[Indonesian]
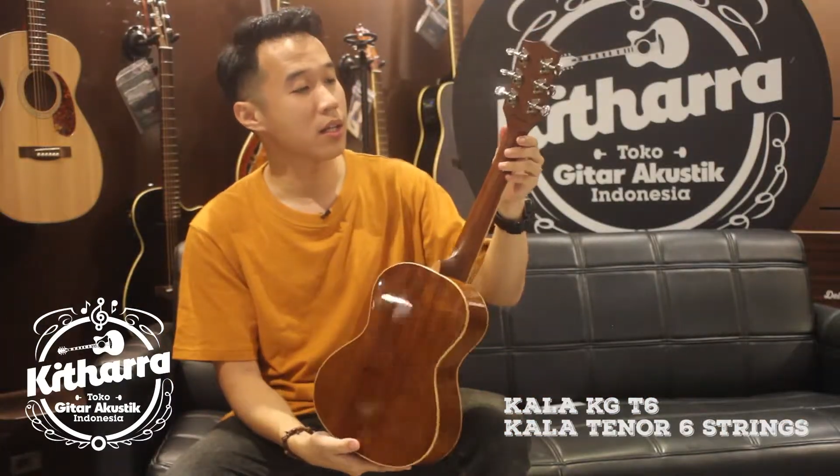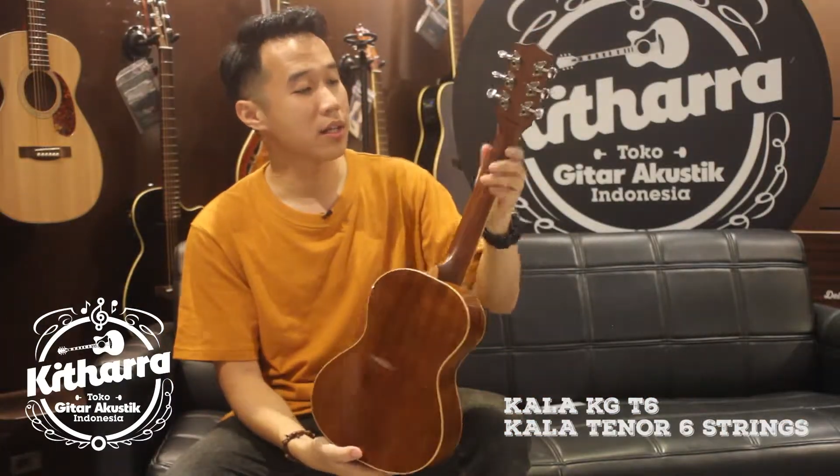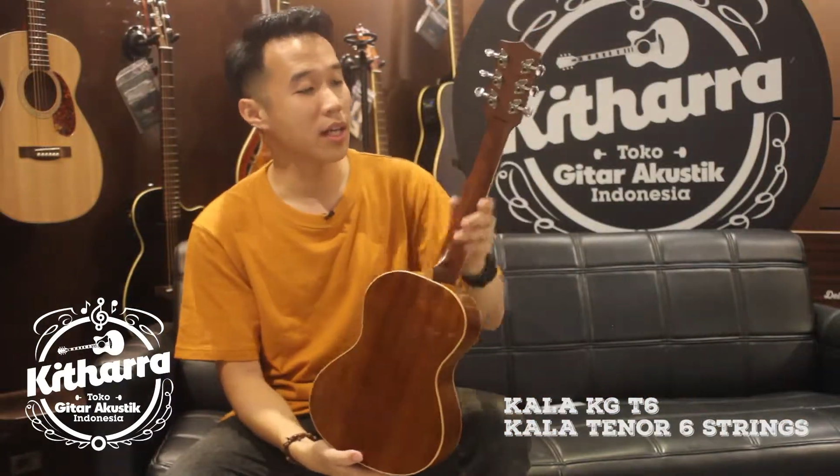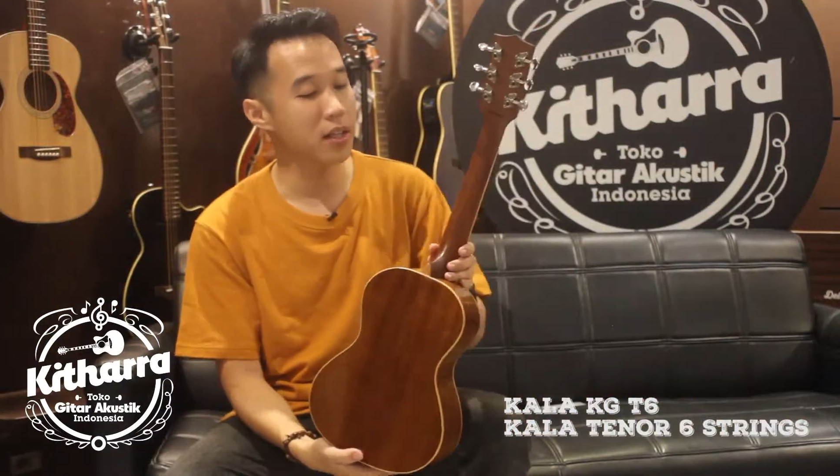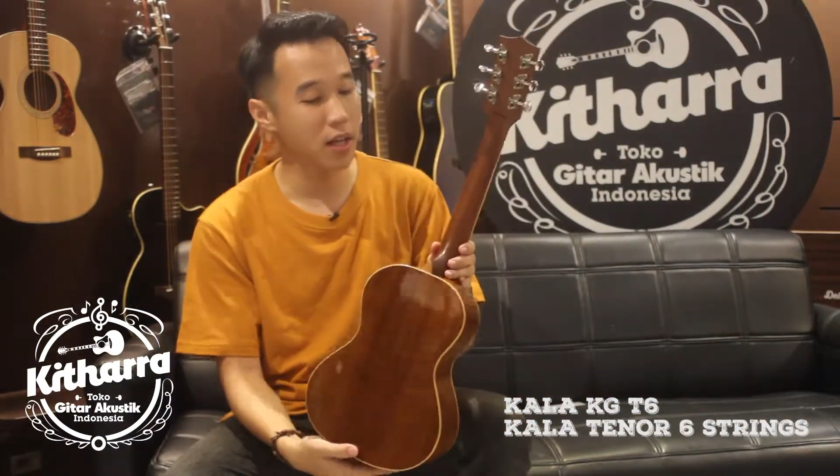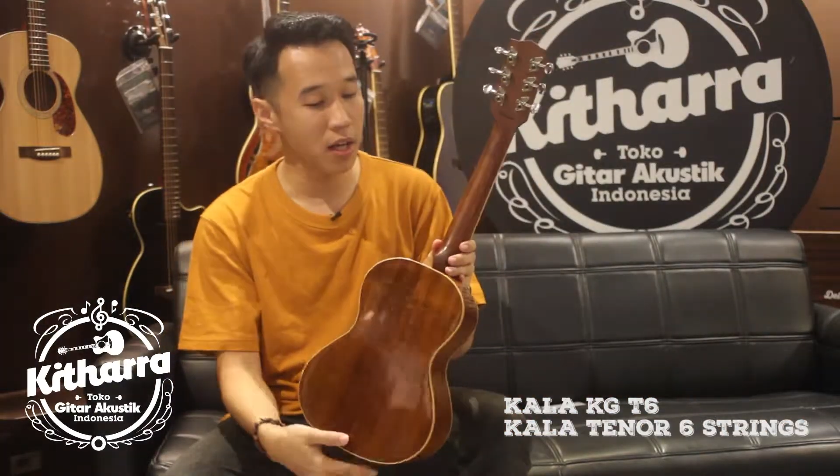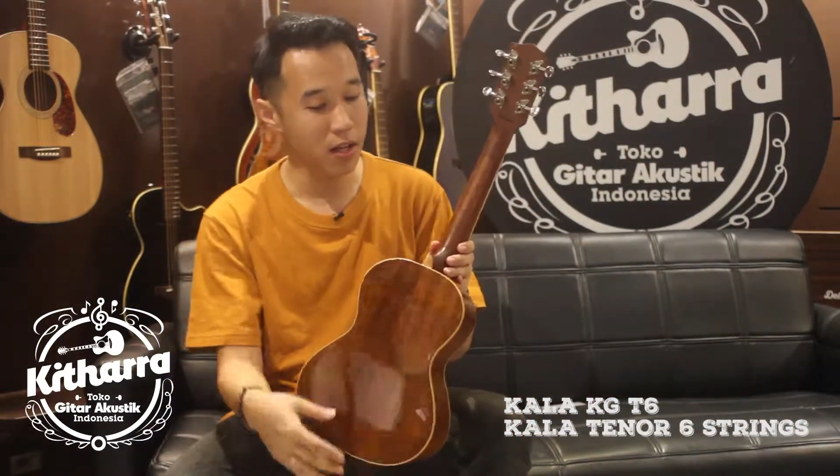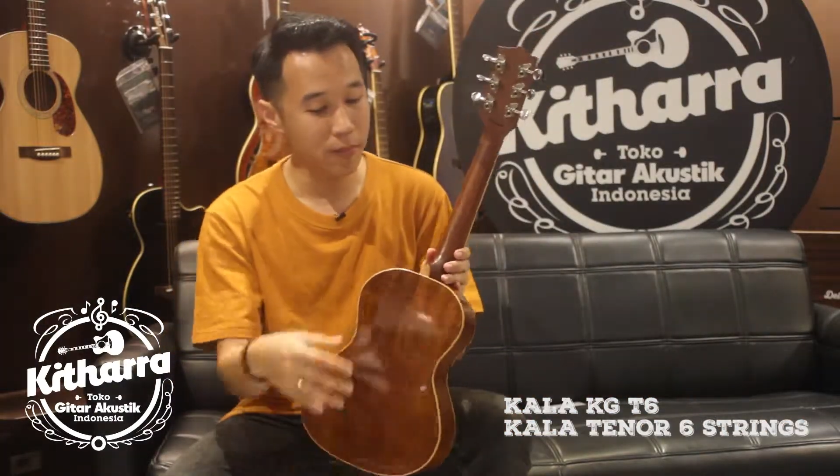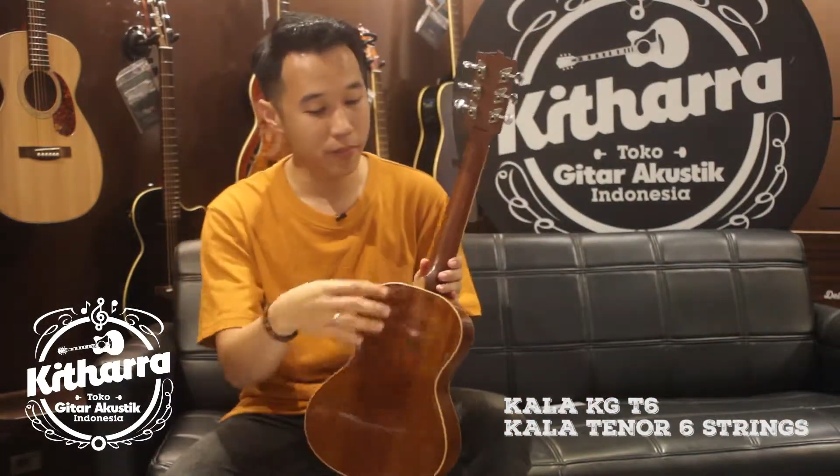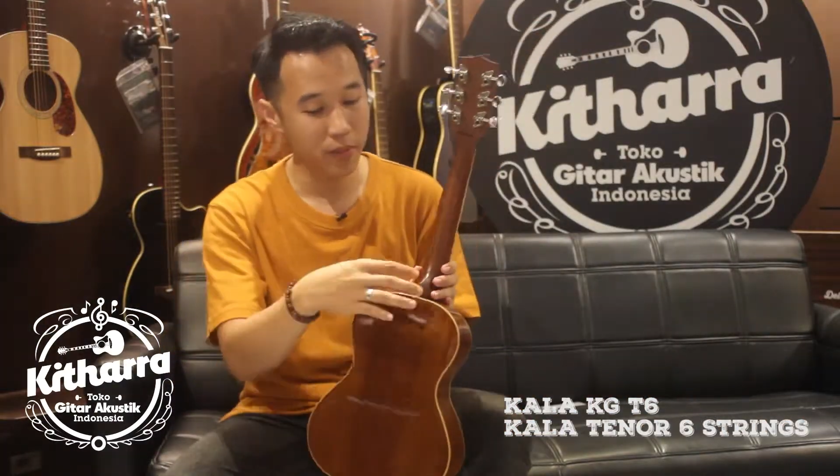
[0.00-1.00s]
neck-nya,
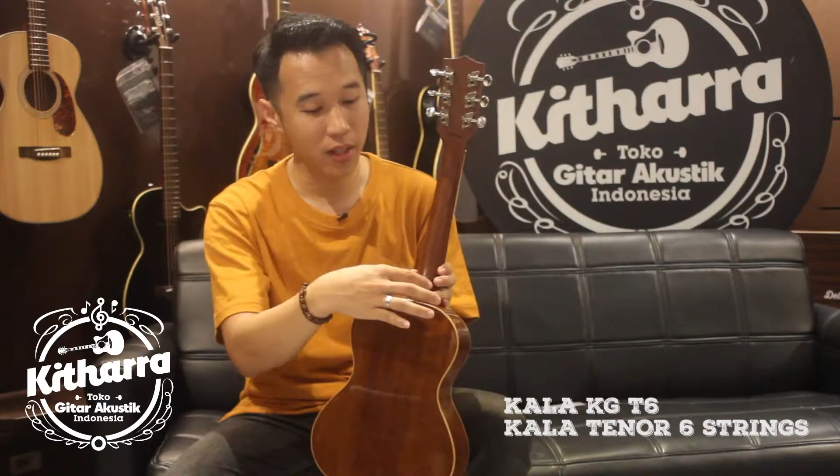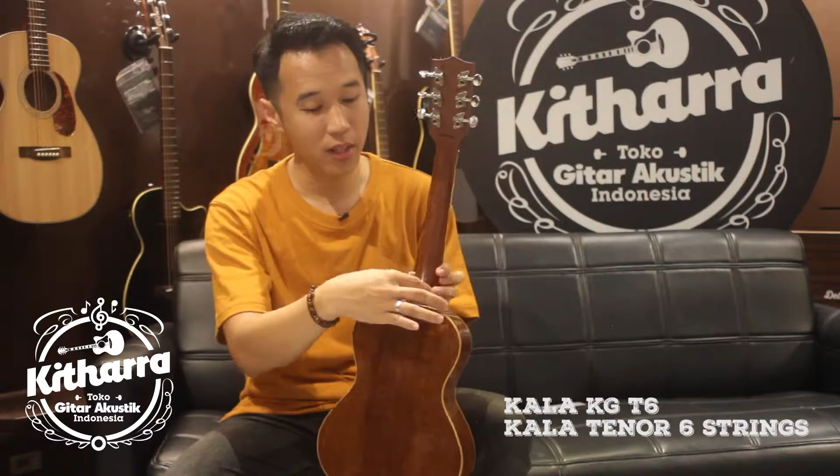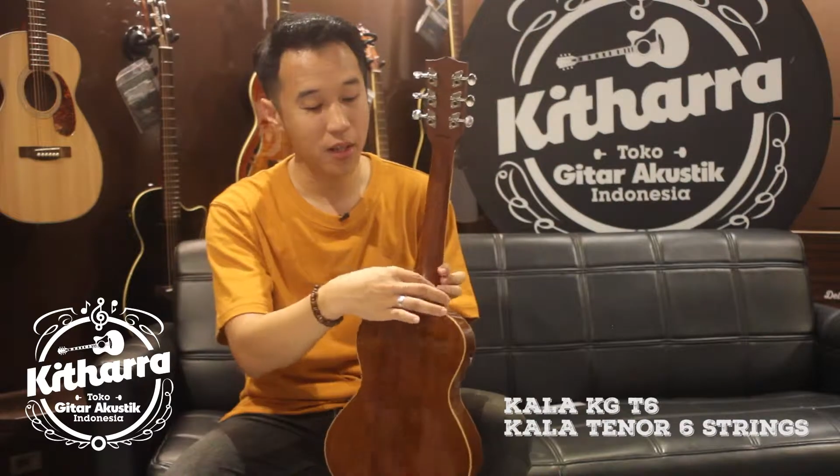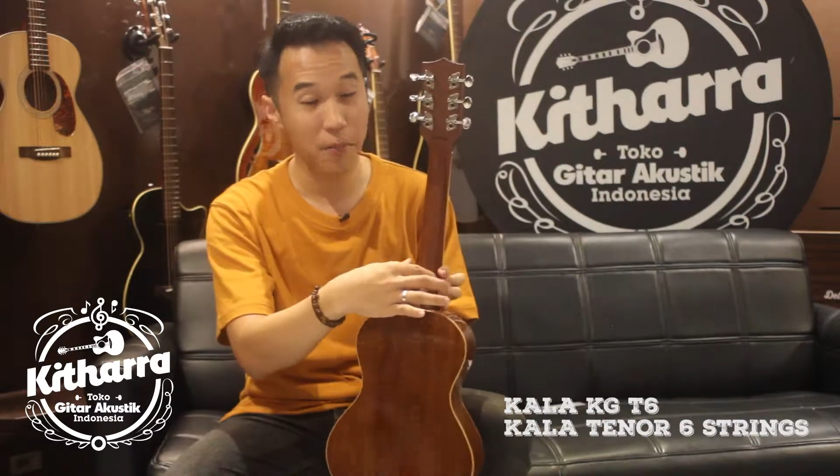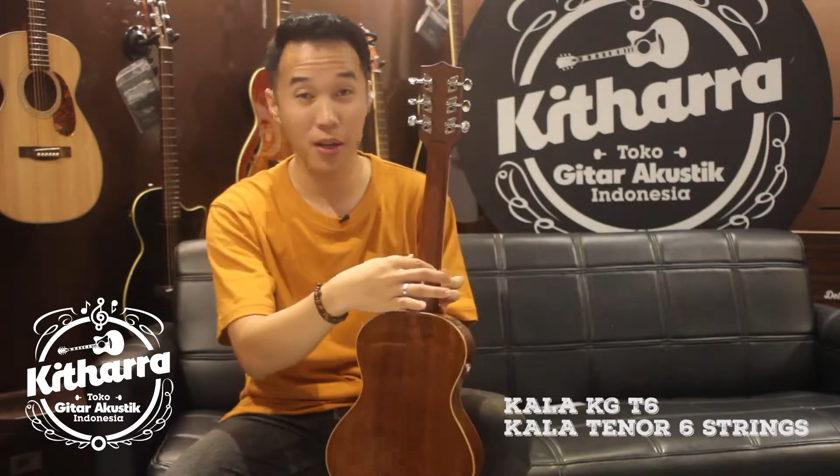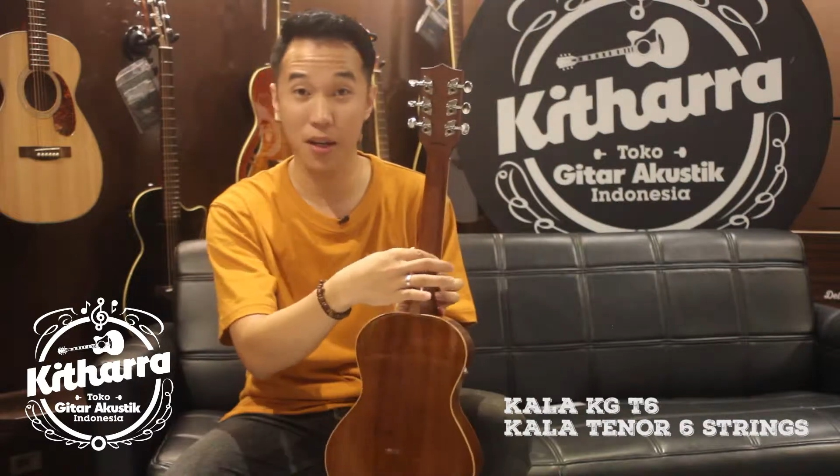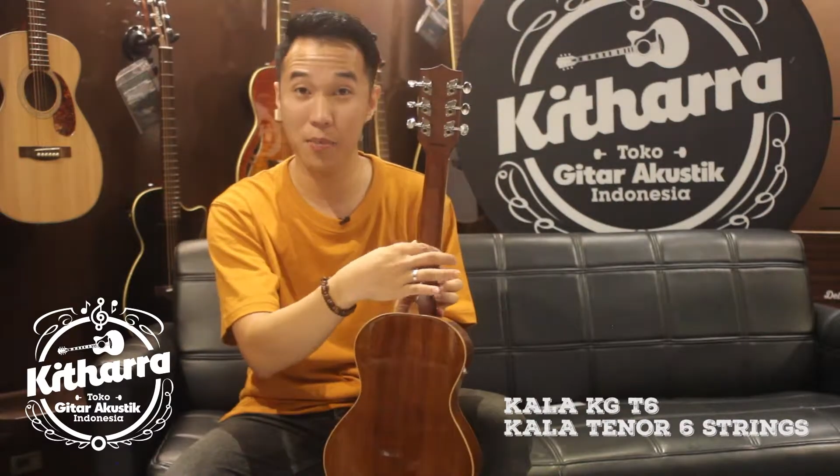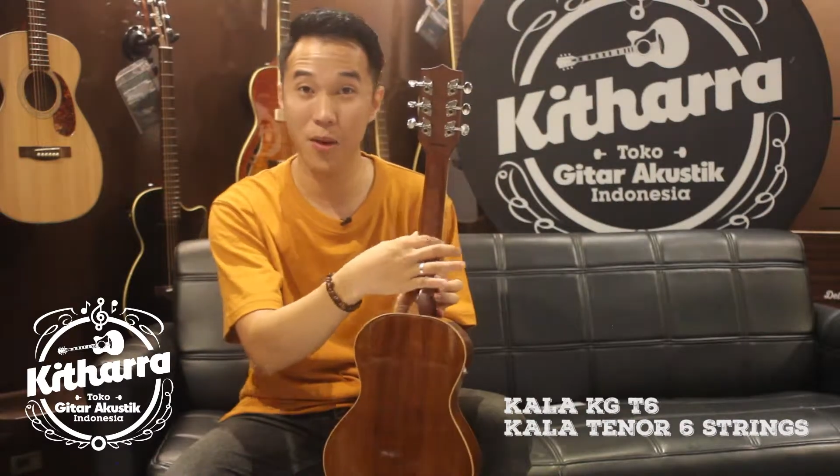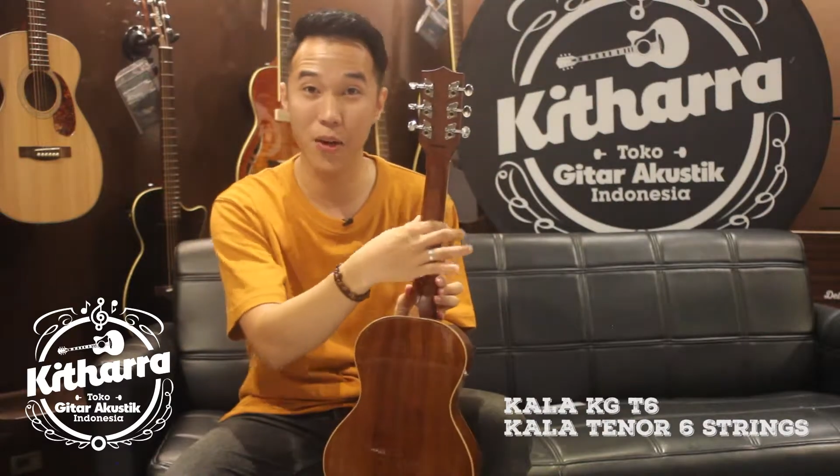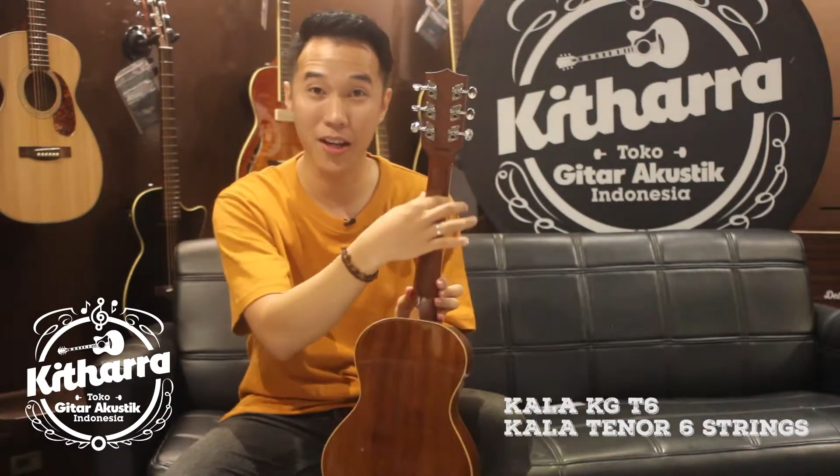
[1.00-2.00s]
neck-nya pakai
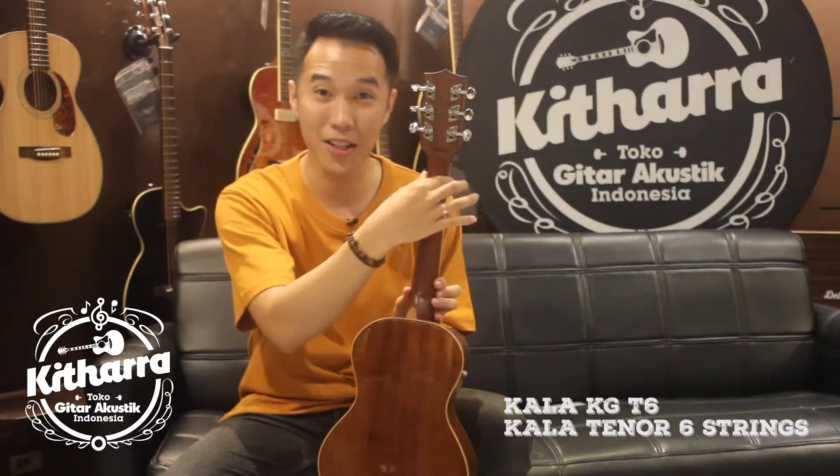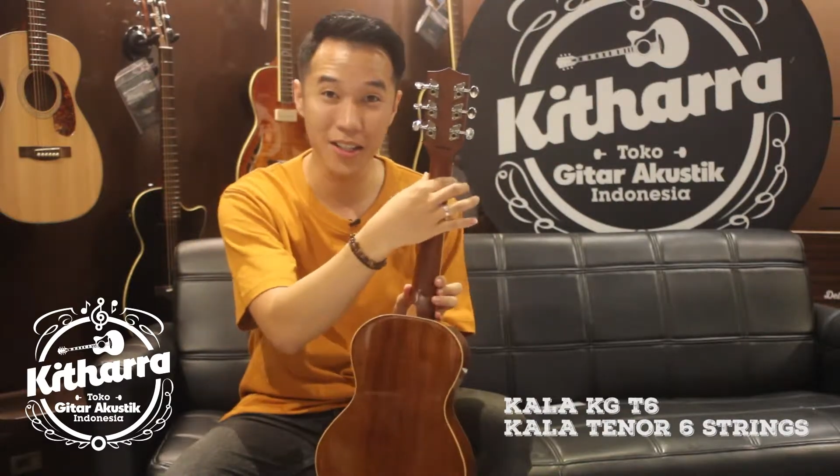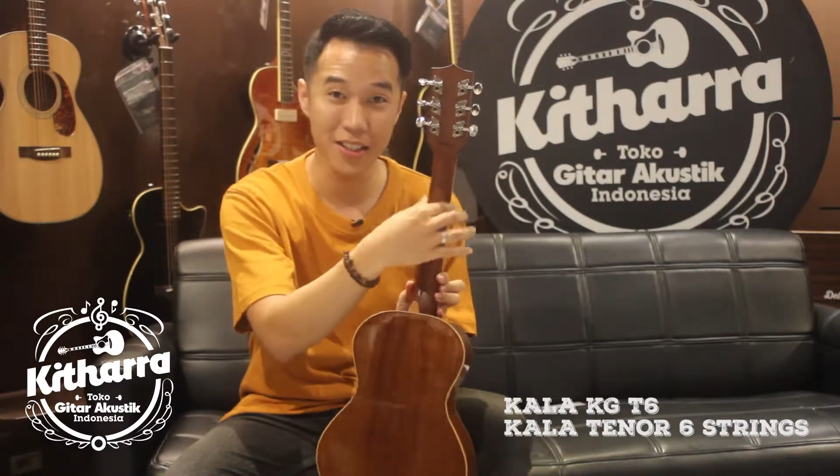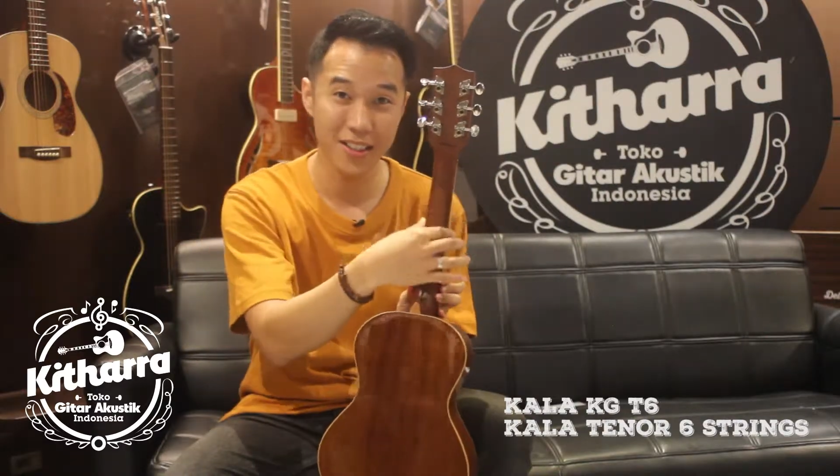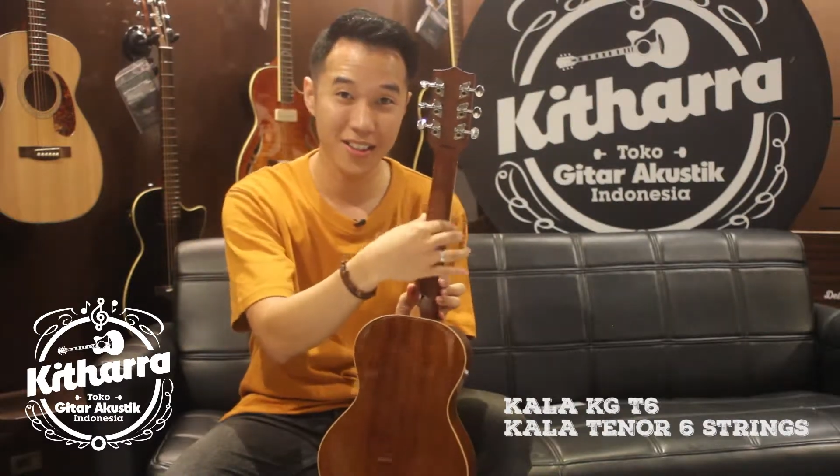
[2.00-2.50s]
mahogany.